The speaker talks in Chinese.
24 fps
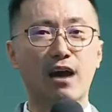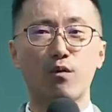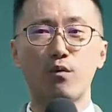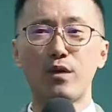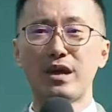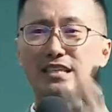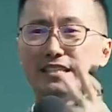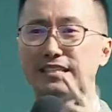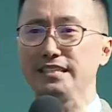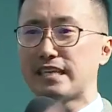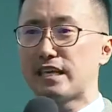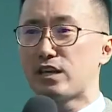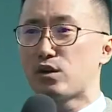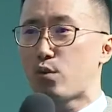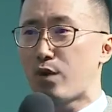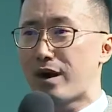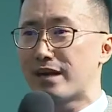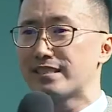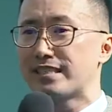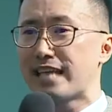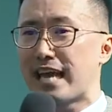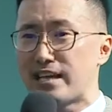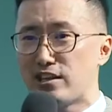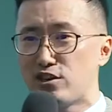位星光
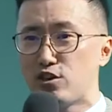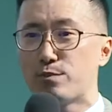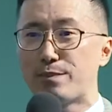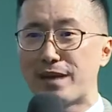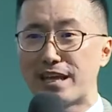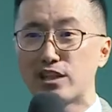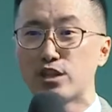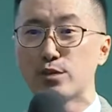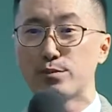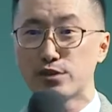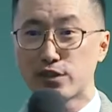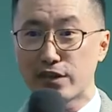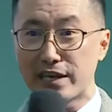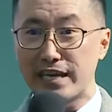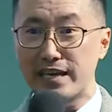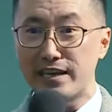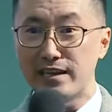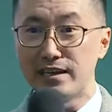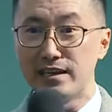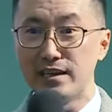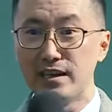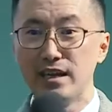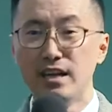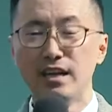在右边，对不对？
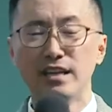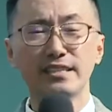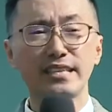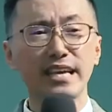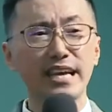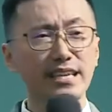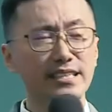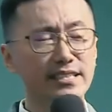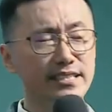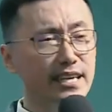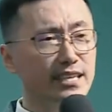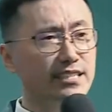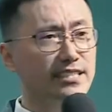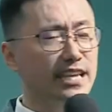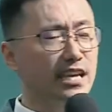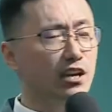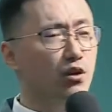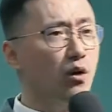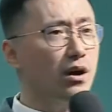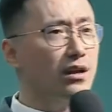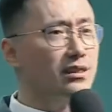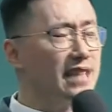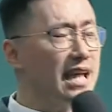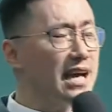这些星
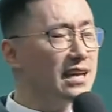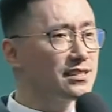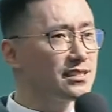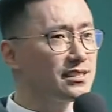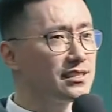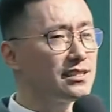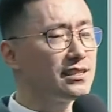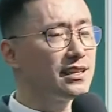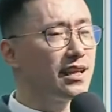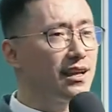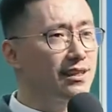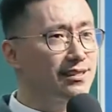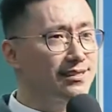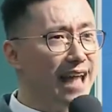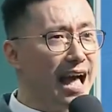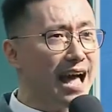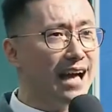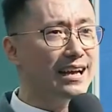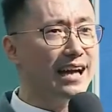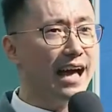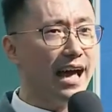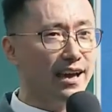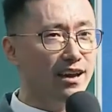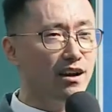光大师呢，大
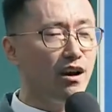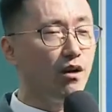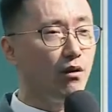概哈、哦，